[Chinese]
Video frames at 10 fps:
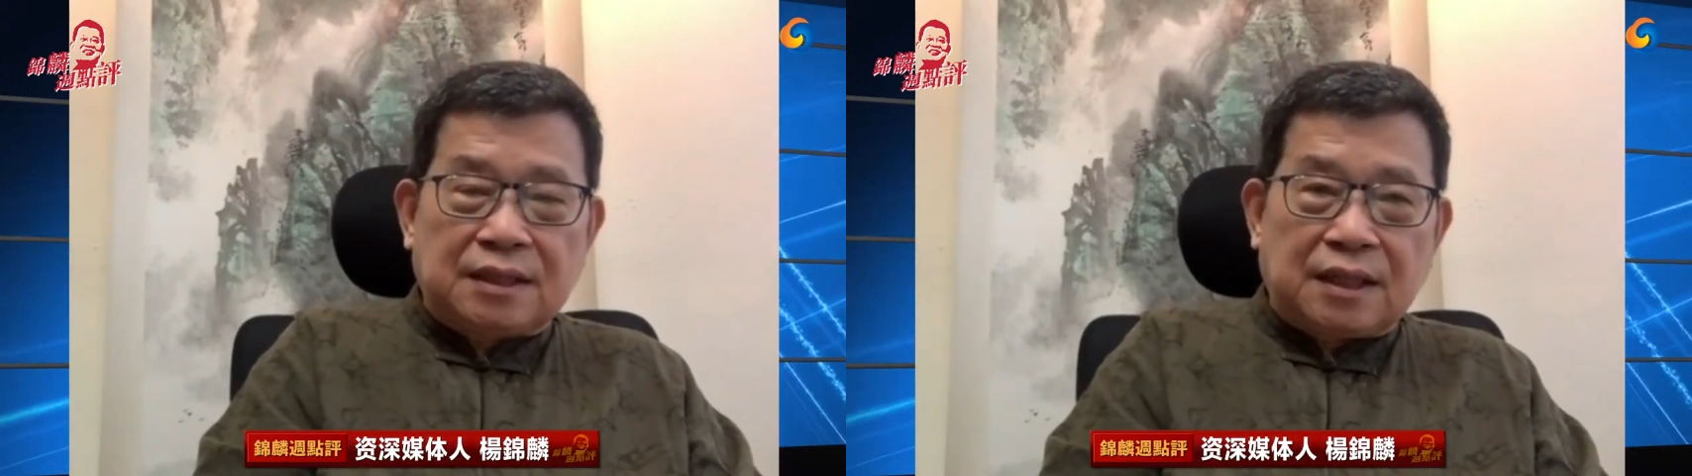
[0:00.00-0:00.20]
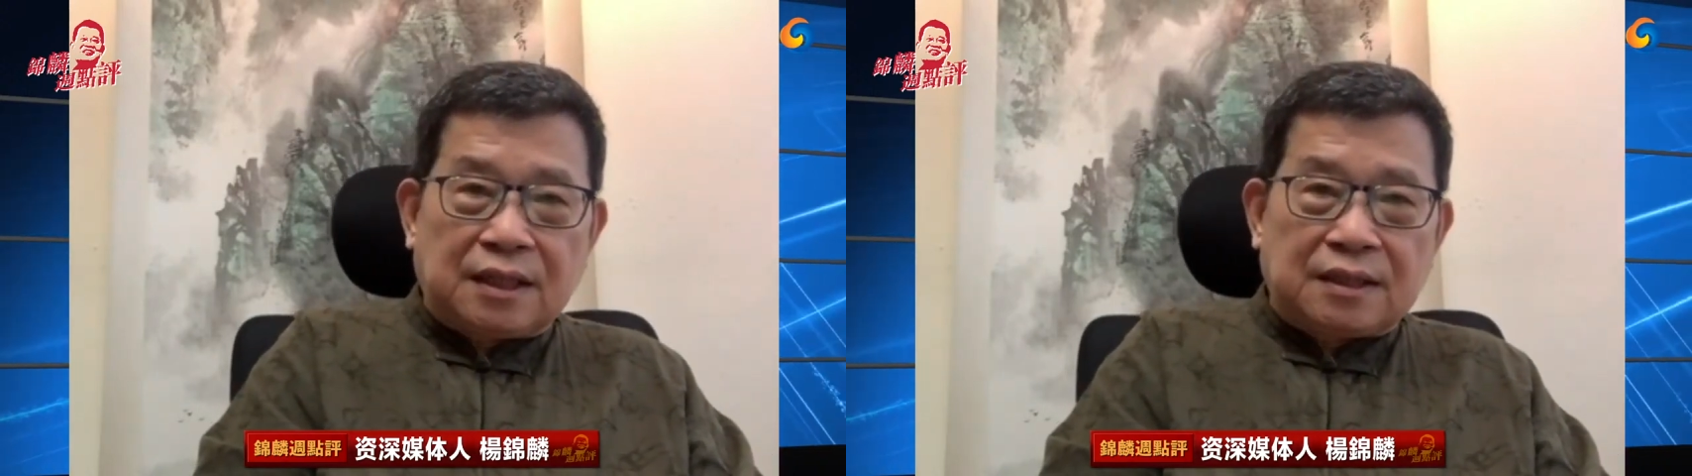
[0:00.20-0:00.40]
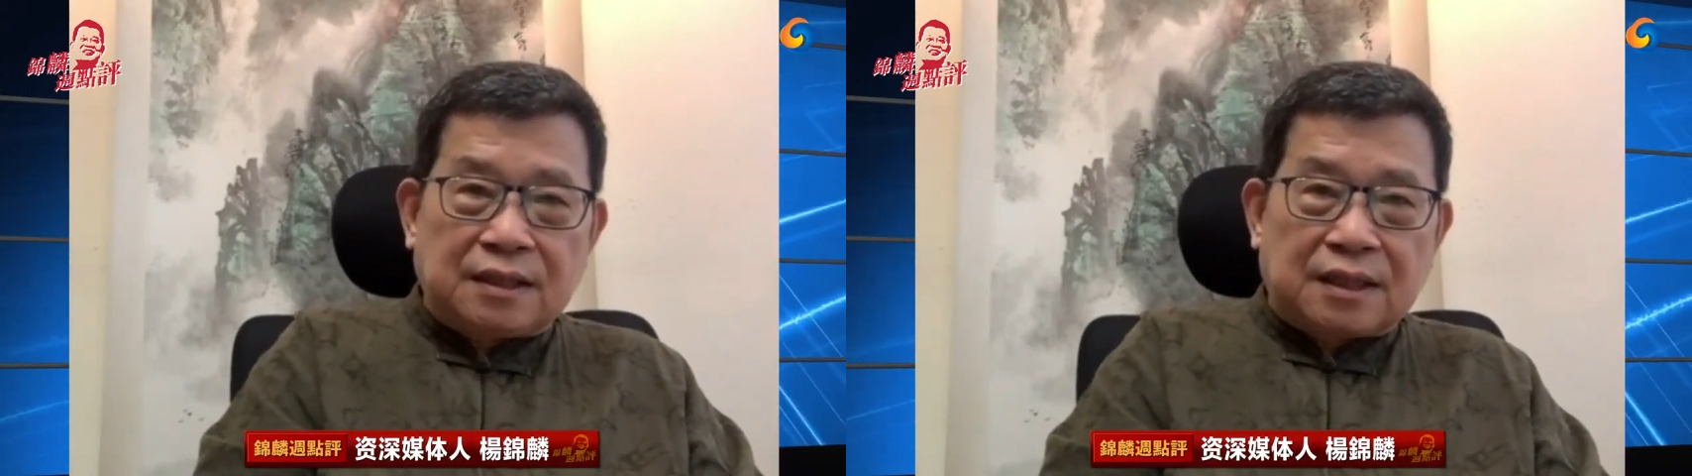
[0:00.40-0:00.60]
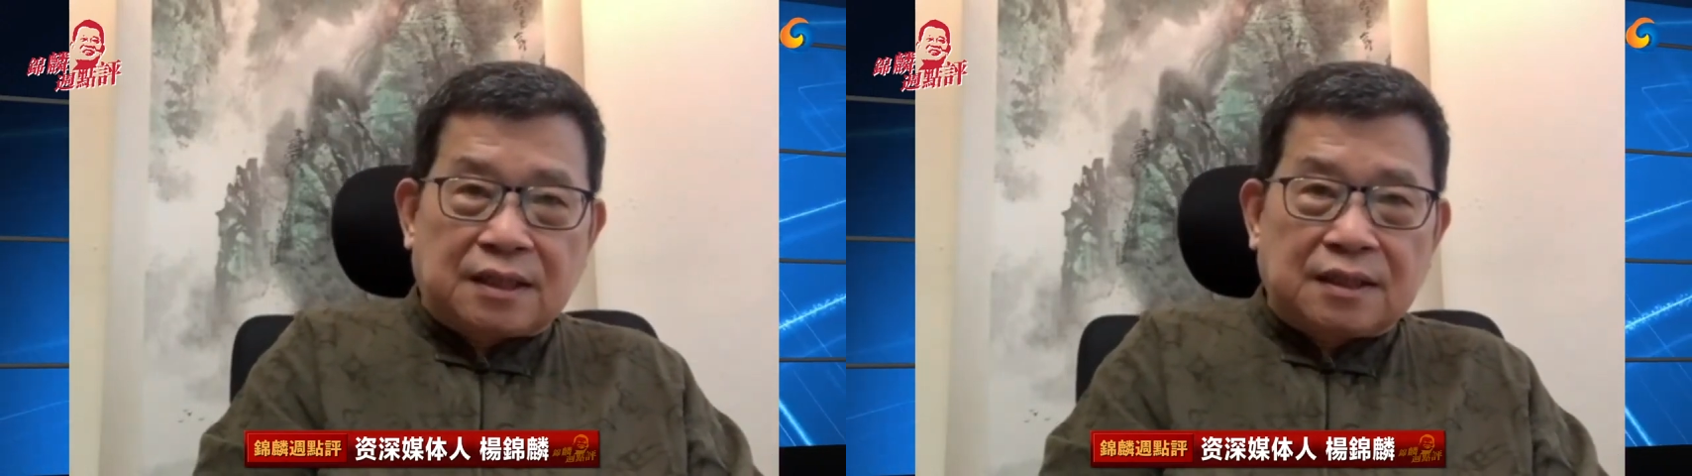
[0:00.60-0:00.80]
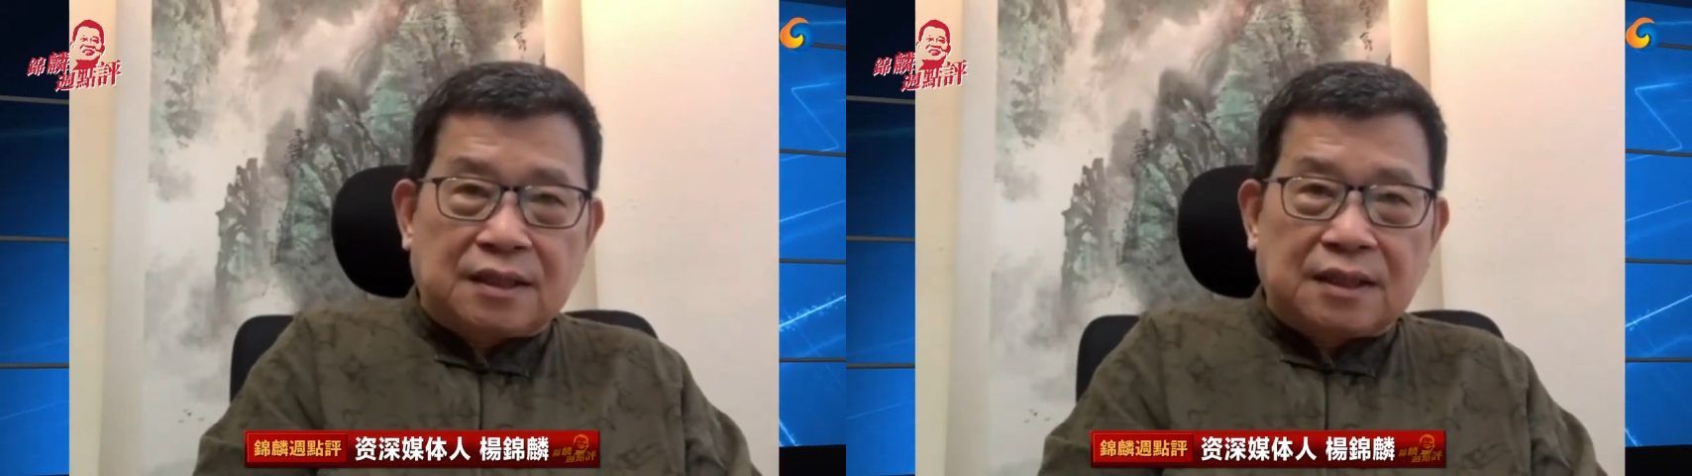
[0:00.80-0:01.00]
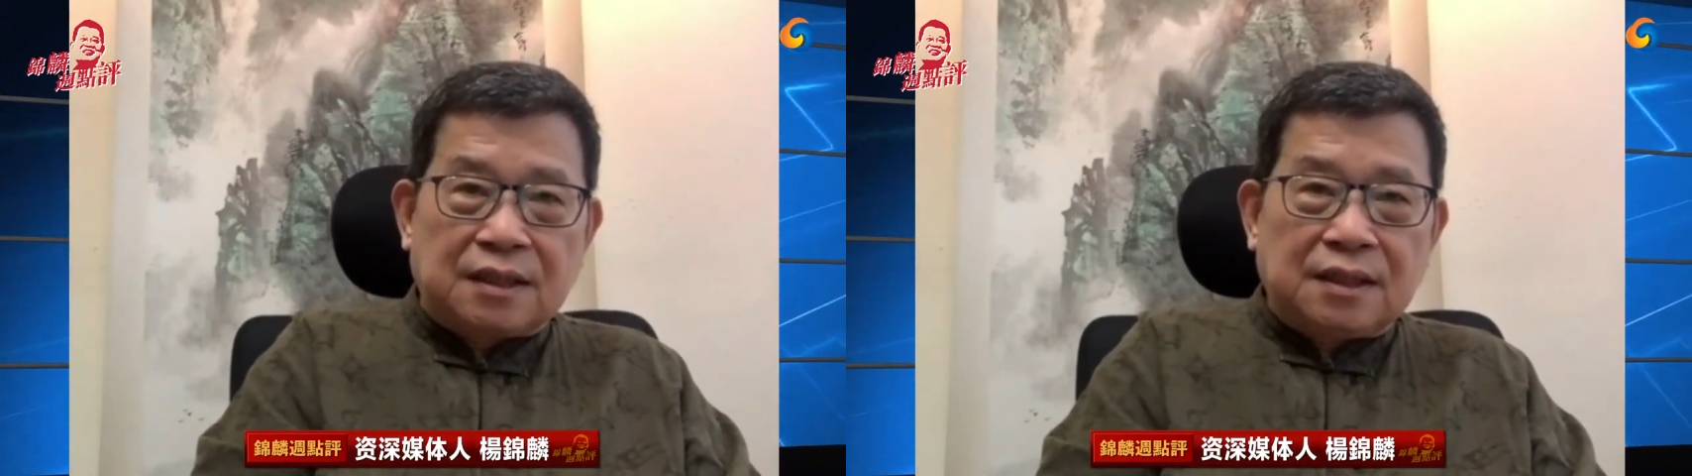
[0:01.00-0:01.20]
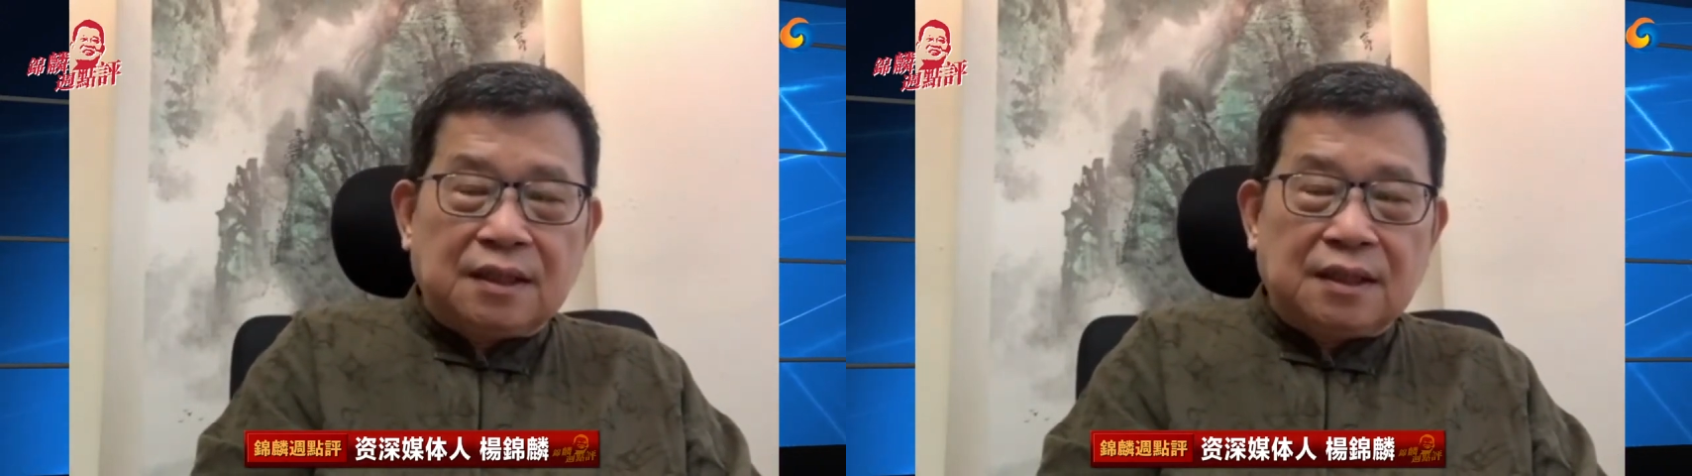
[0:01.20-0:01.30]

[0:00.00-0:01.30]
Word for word: 现在正在设计